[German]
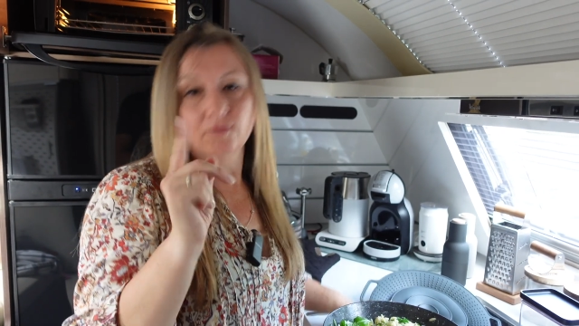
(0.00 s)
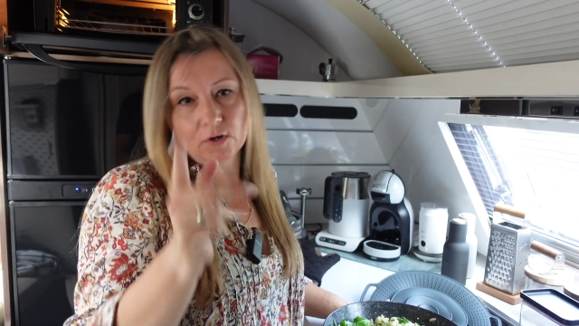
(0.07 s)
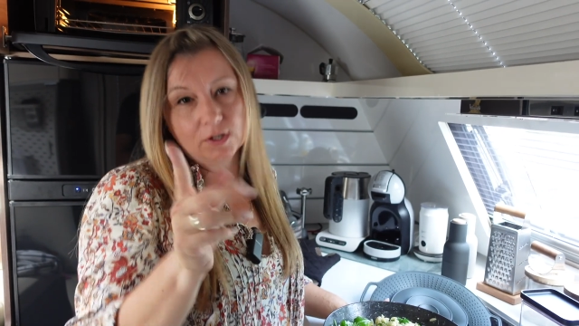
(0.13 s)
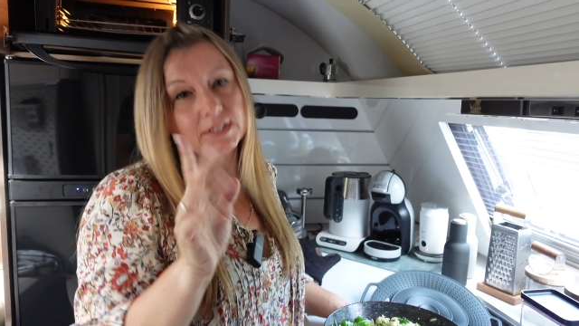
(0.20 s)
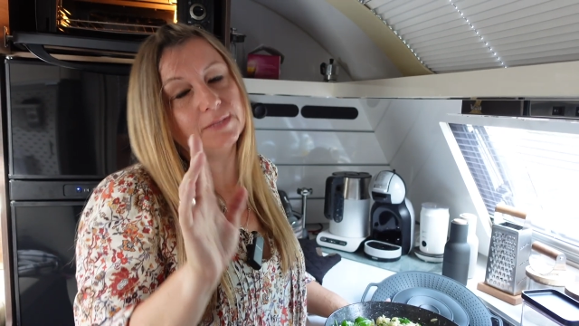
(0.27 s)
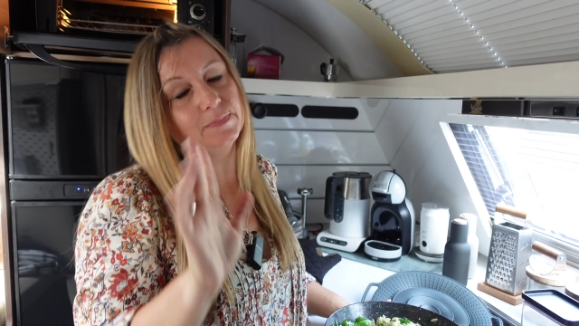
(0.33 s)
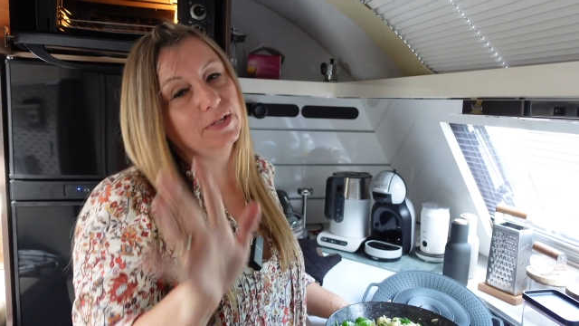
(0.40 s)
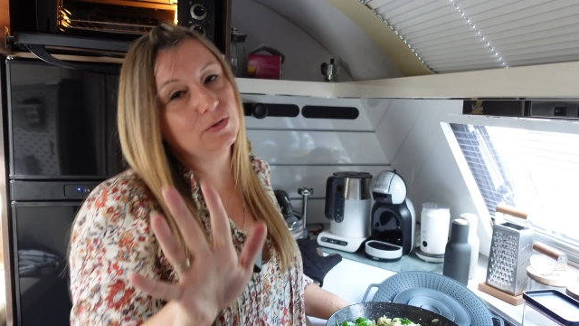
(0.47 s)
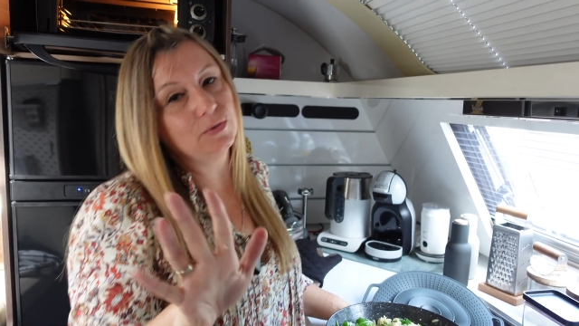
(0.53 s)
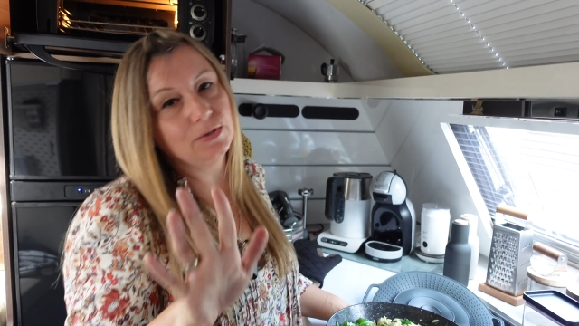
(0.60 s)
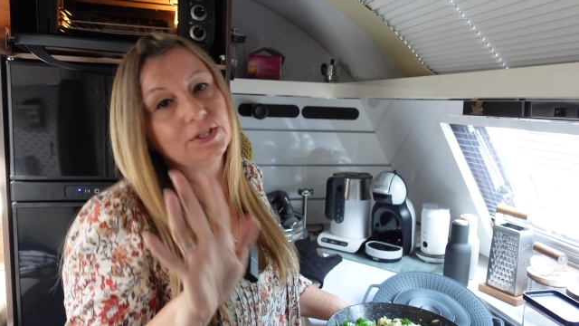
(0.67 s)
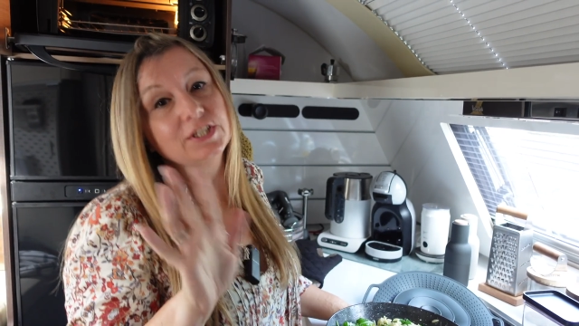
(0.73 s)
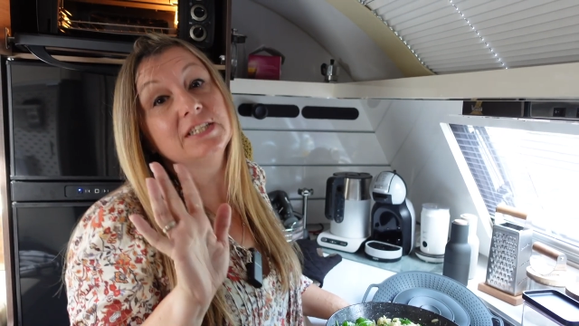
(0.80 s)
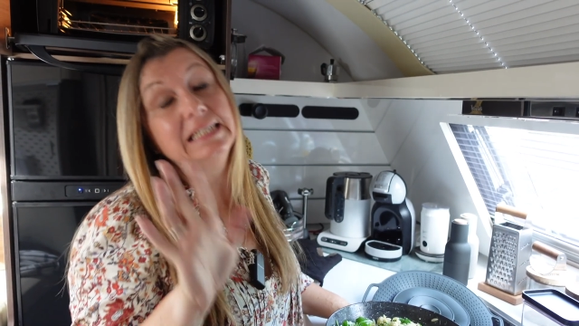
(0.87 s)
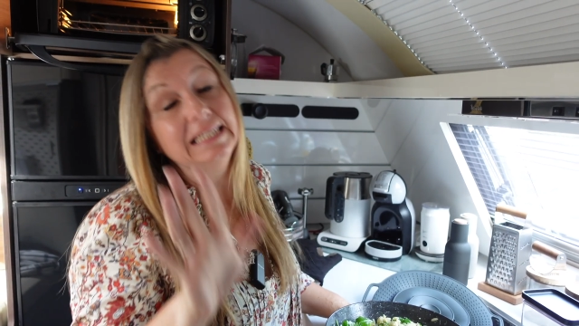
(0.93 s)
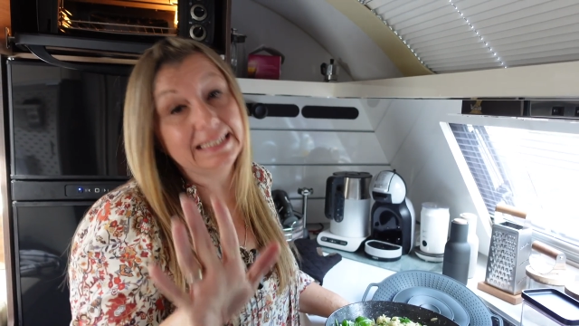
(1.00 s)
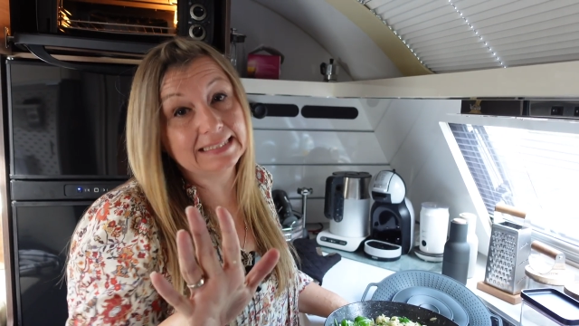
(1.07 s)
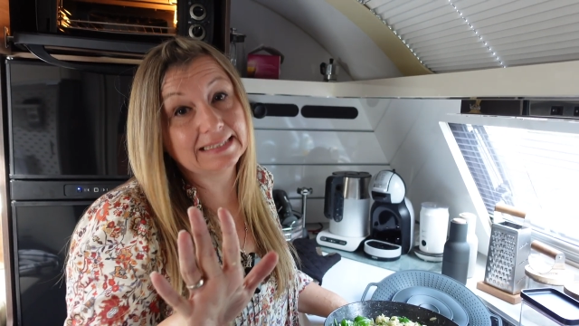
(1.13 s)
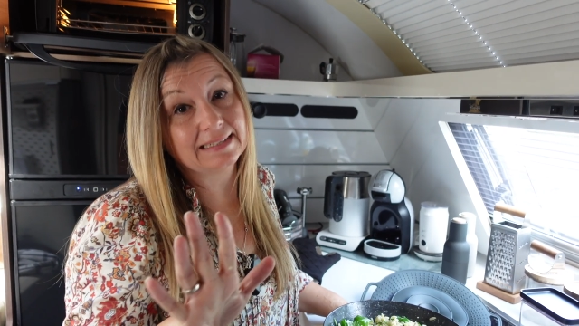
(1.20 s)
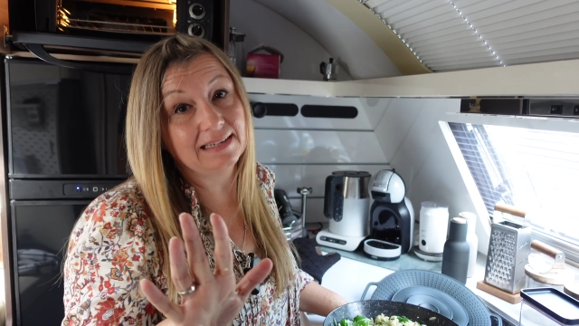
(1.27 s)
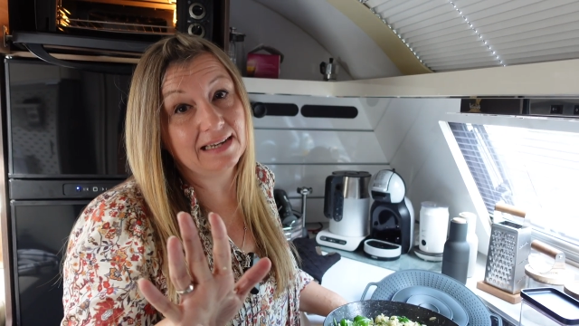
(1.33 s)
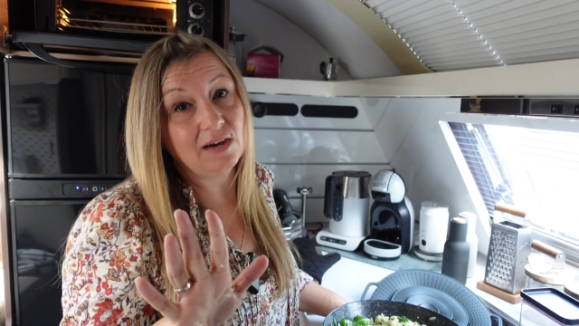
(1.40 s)
wollte es persönlich
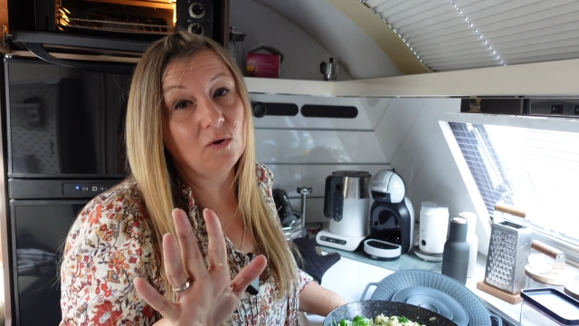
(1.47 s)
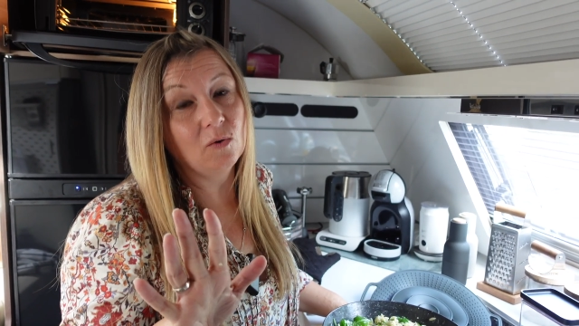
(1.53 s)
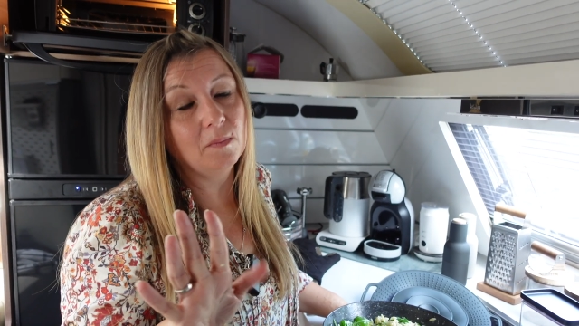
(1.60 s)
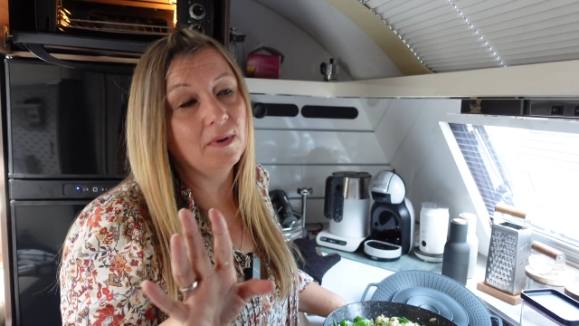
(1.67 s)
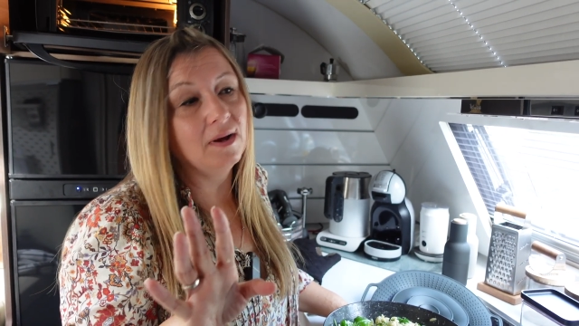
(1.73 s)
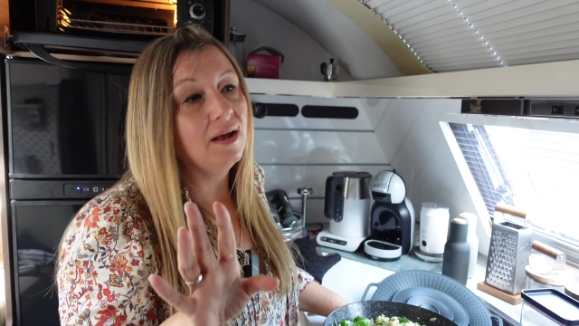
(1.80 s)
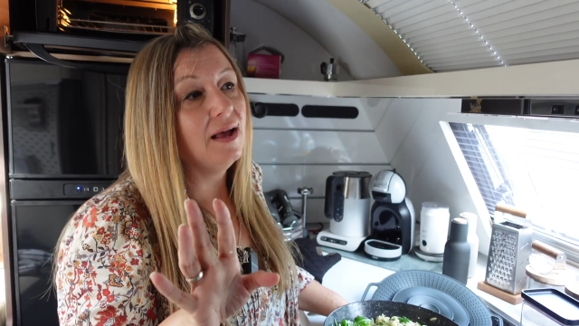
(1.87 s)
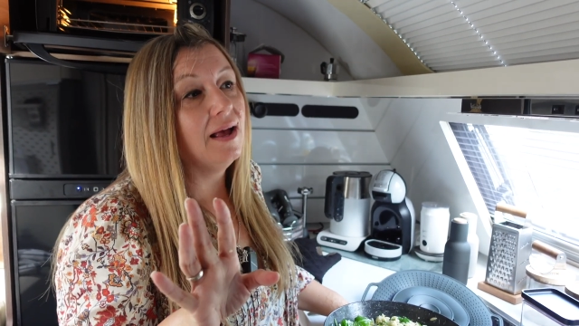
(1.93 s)
nicht glauben.